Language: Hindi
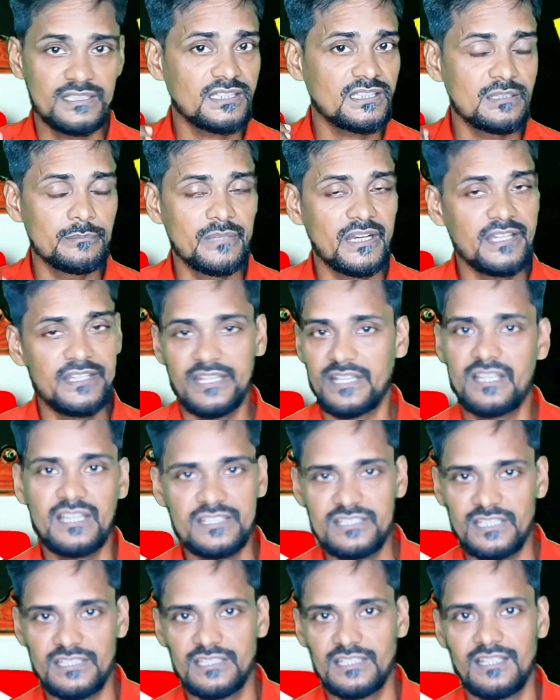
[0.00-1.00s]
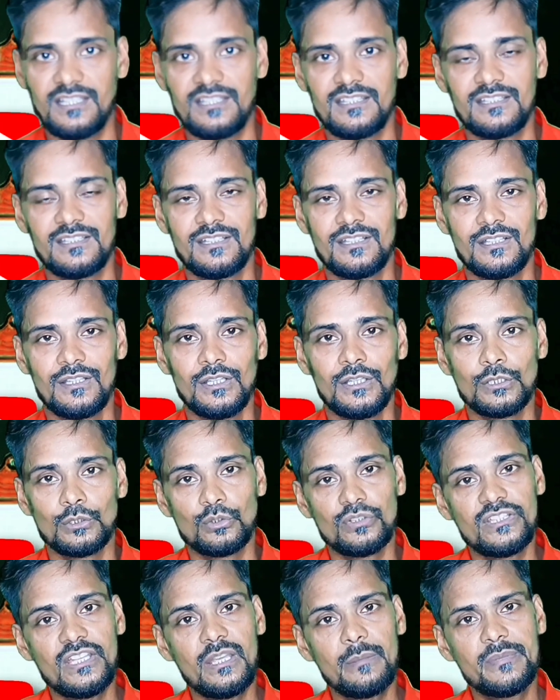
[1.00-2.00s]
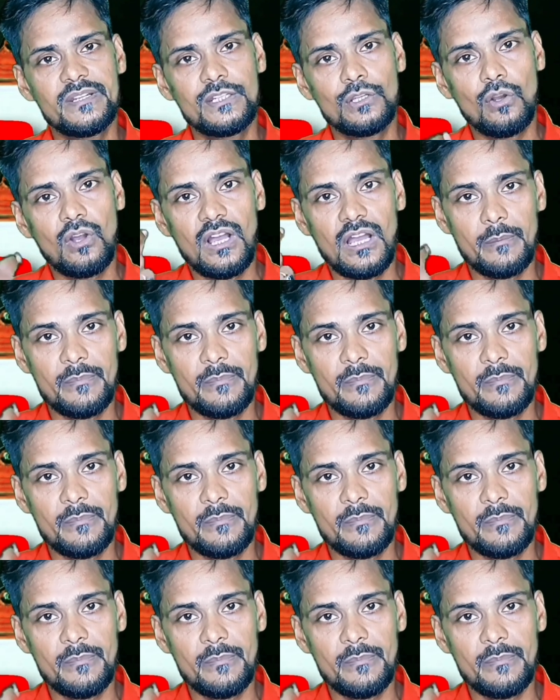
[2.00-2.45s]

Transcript: जैसे कि मेरा टेक का चैनल है तो ये वीडियो